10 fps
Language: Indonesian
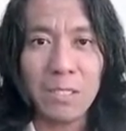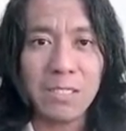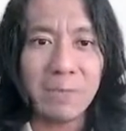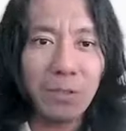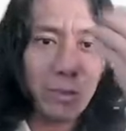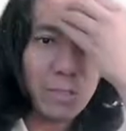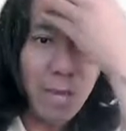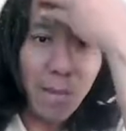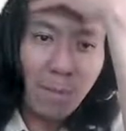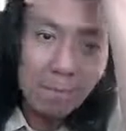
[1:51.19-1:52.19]

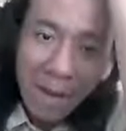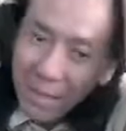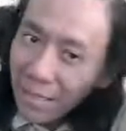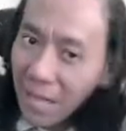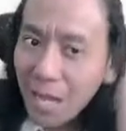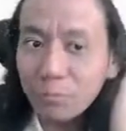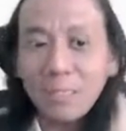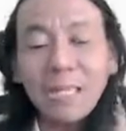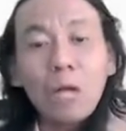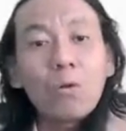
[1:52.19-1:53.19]
sebetulnya beban yang harus
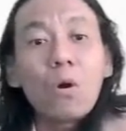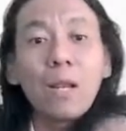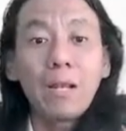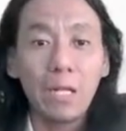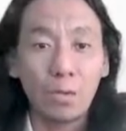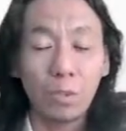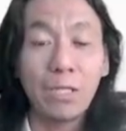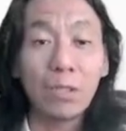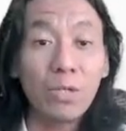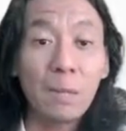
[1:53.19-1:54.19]
ditanggung oleh network
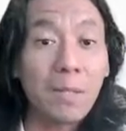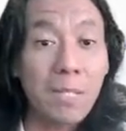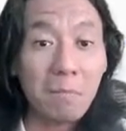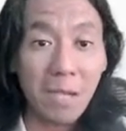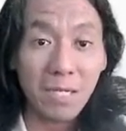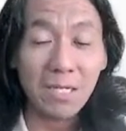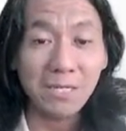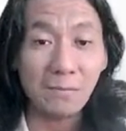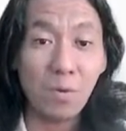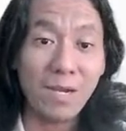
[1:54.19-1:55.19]
itu dapat dibagi ke
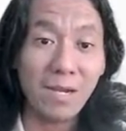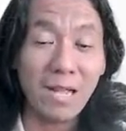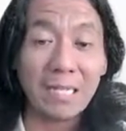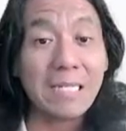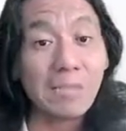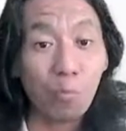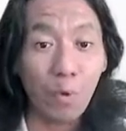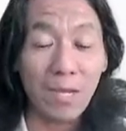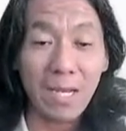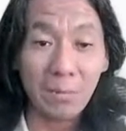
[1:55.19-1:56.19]
semuanya karena
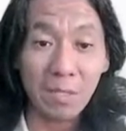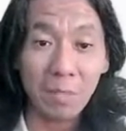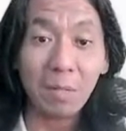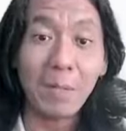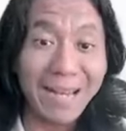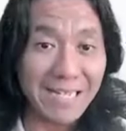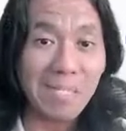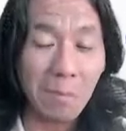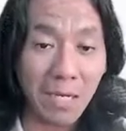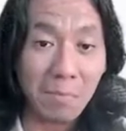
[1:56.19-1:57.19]
semuanya dapat berperan
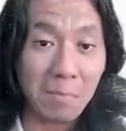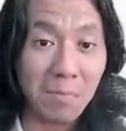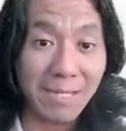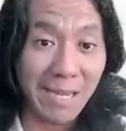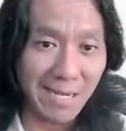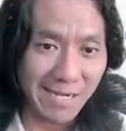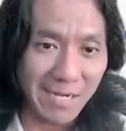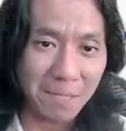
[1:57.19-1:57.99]
sebagai pemberi layanan.